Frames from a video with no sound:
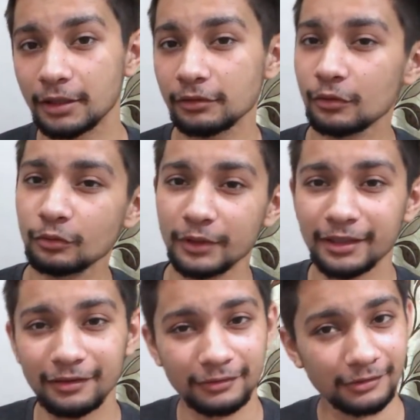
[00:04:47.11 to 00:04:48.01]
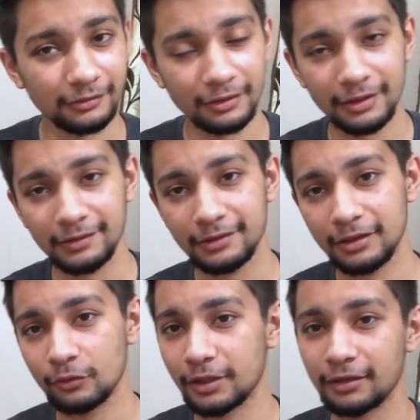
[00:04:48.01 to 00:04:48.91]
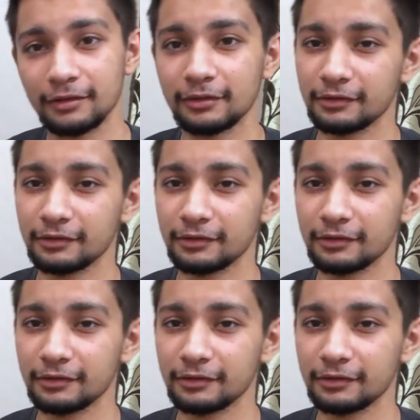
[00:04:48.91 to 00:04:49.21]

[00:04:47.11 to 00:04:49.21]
बात करूँ तो एक लाख दस हज़ार की इसकी और एक लाख